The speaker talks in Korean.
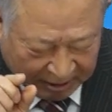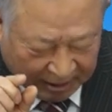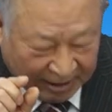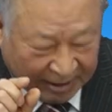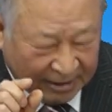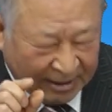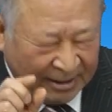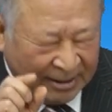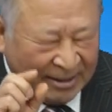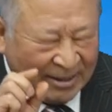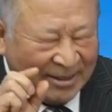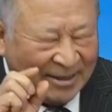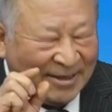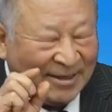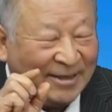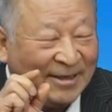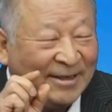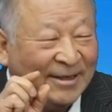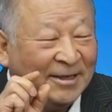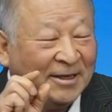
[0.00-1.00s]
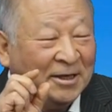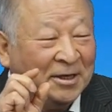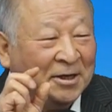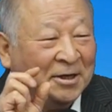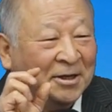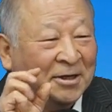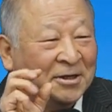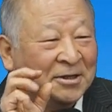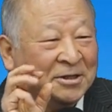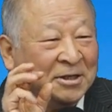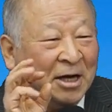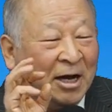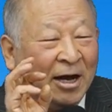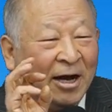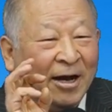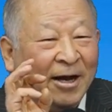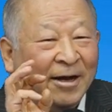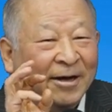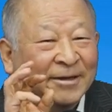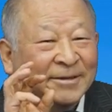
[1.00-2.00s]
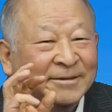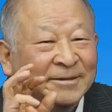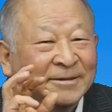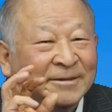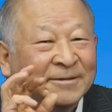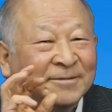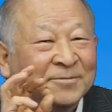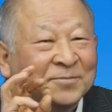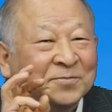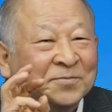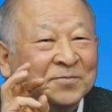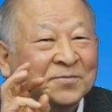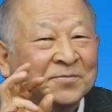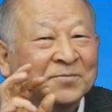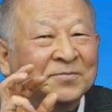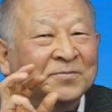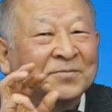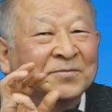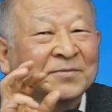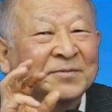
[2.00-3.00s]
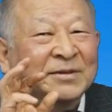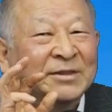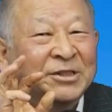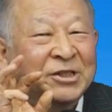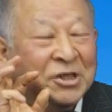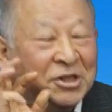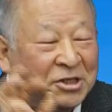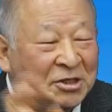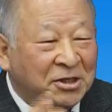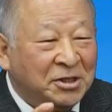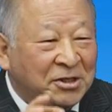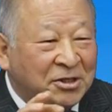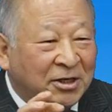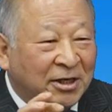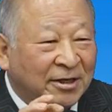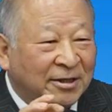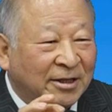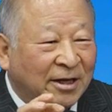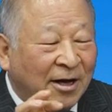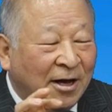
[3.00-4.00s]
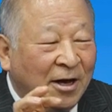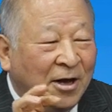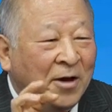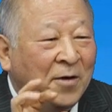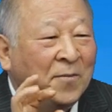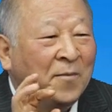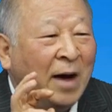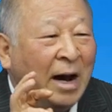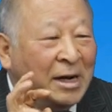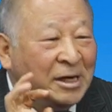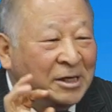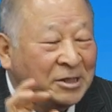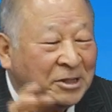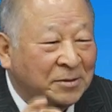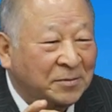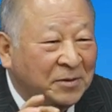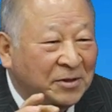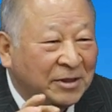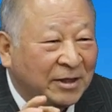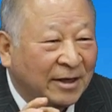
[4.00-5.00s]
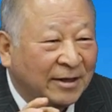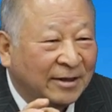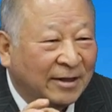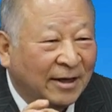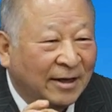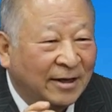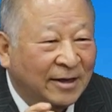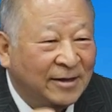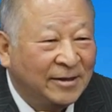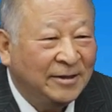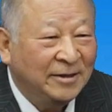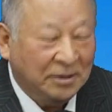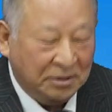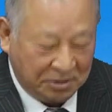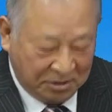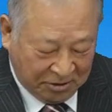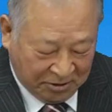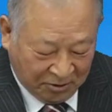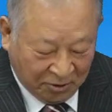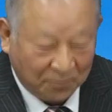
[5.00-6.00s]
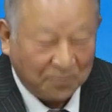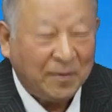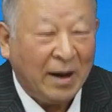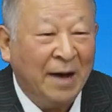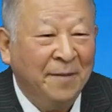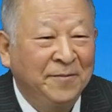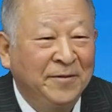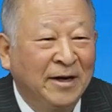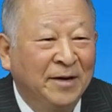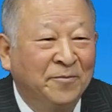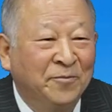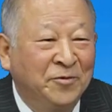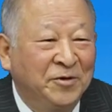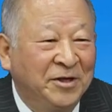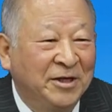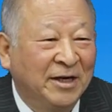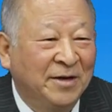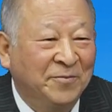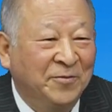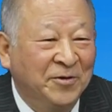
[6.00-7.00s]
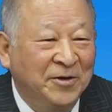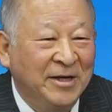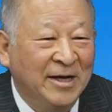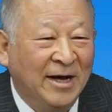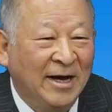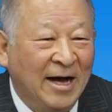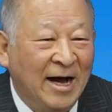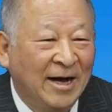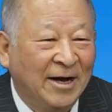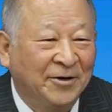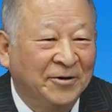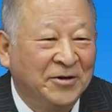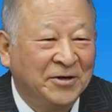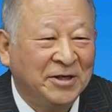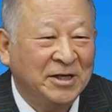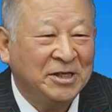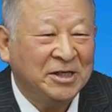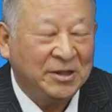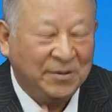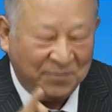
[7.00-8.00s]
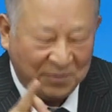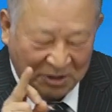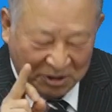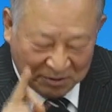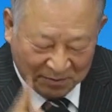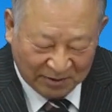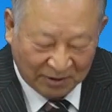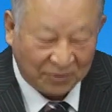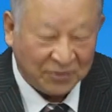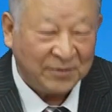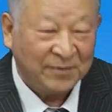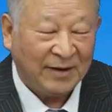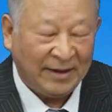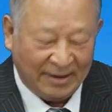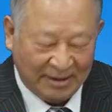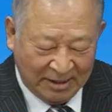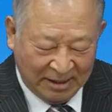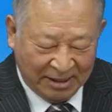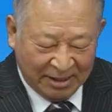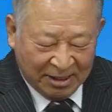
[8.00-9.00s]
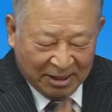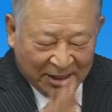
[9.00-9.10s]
전하니 자 지식을 전한다 말씀을 전한다 요 밤이란 문제가 뭐냐 아까도 10, 20분 나오지만